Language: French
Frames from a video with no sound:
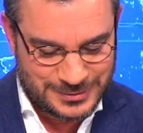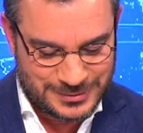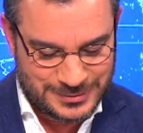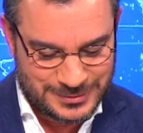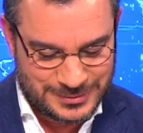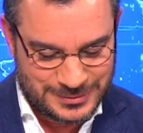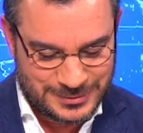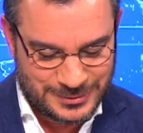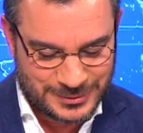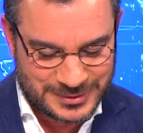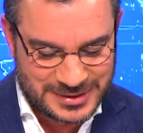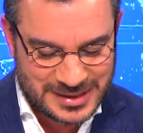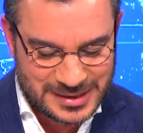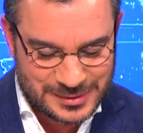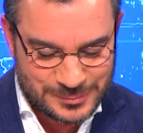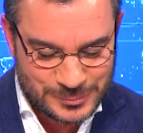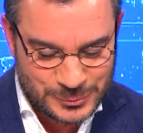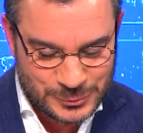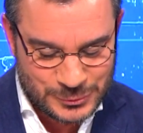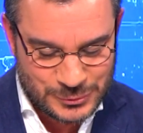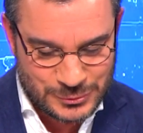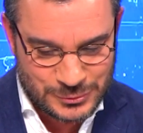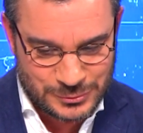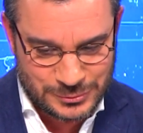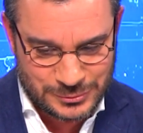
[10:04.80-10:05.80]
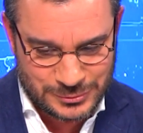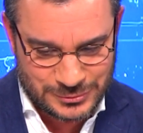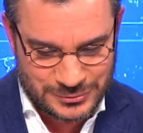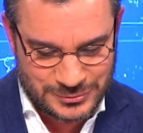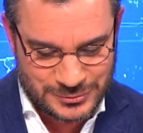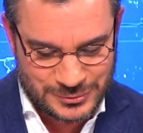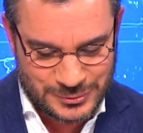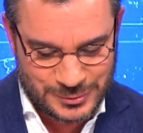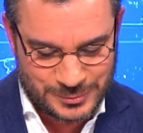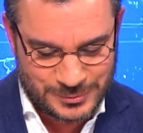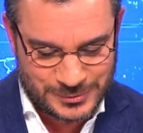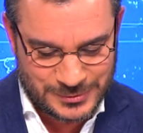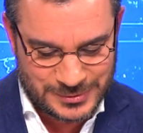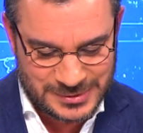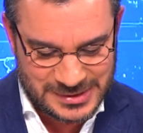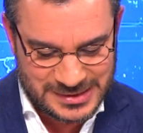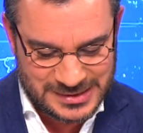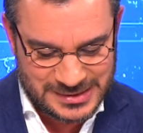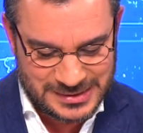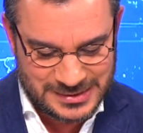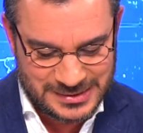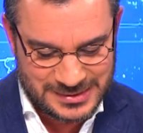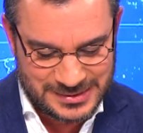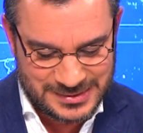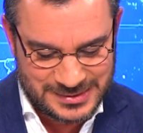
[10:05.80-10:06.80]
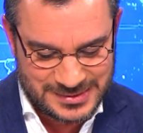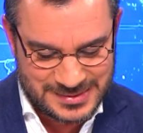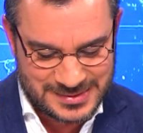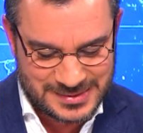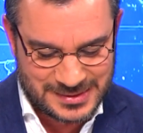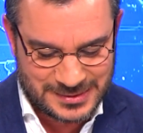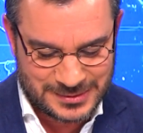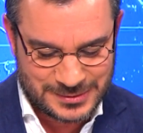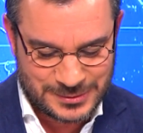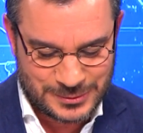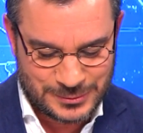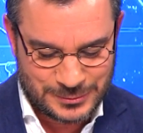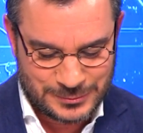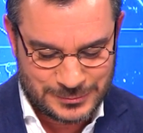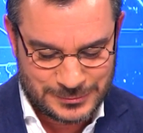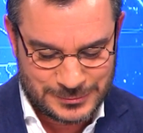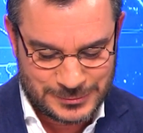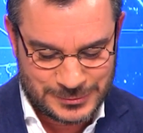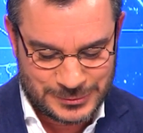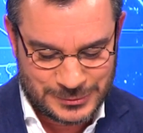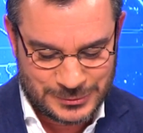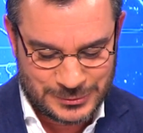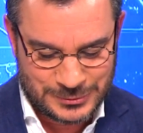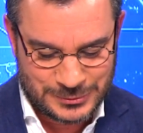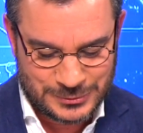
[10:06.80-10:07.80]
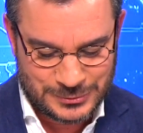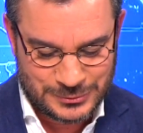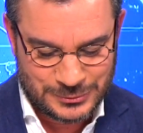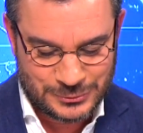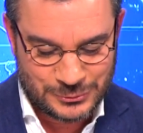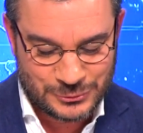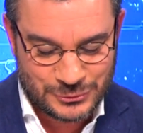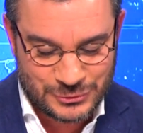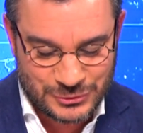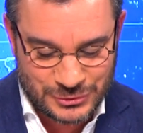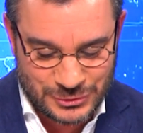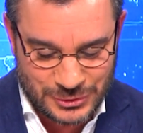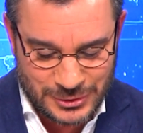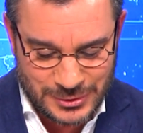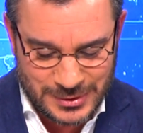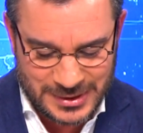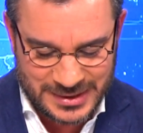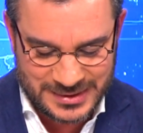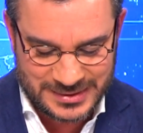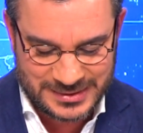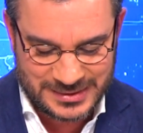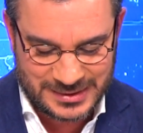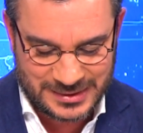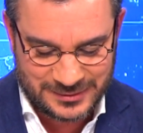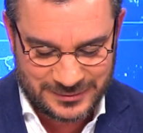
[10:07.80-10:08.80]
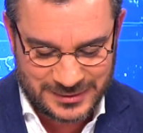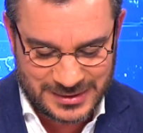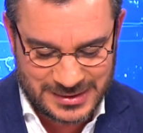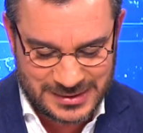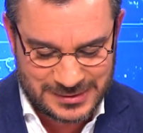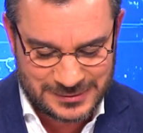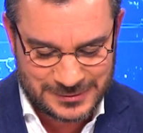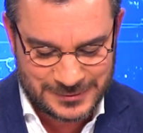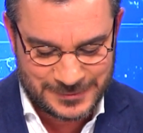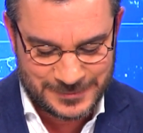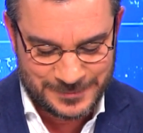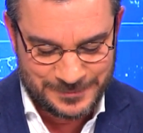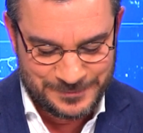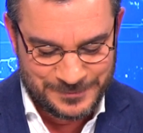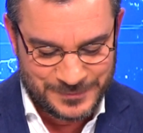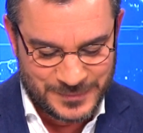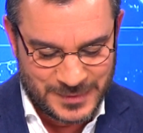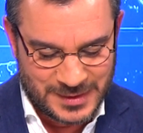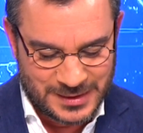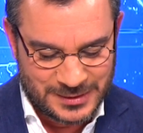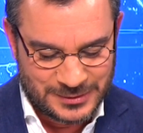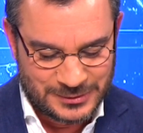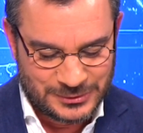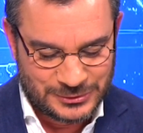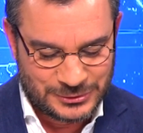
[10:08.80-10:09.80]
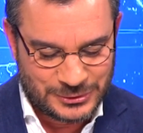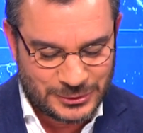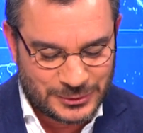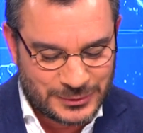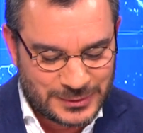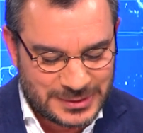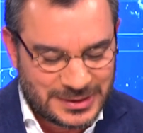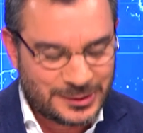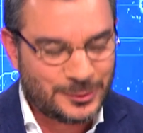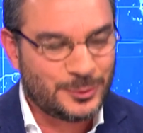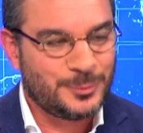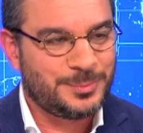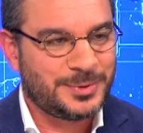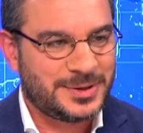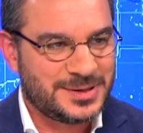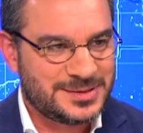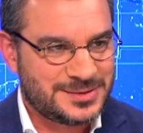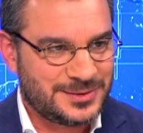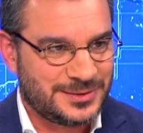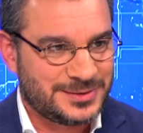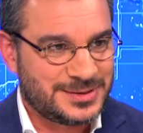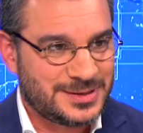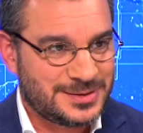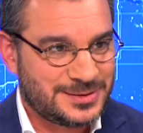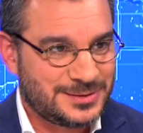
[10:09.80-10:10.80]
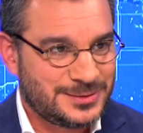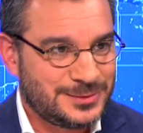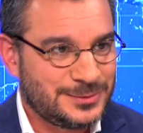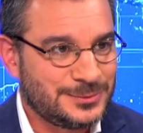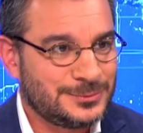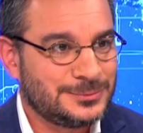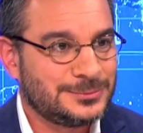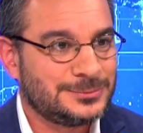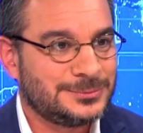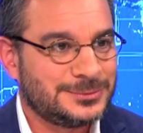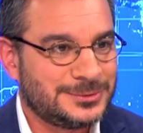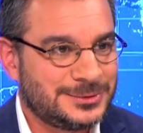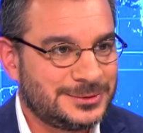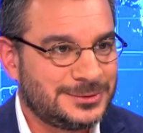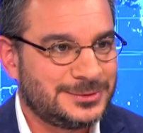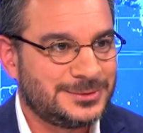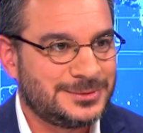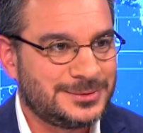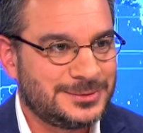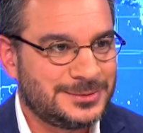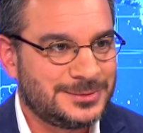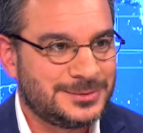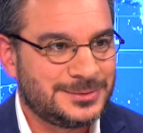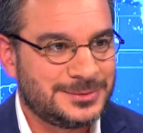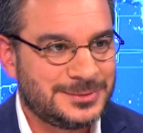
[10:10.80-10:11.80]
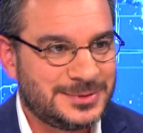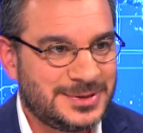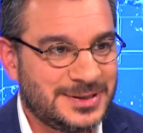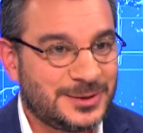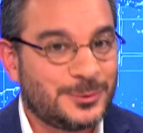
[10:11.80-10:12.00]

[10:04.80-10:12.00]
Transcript: dans quelle mesure, justement, les, les distinctions de genre interviennent dans les représentations des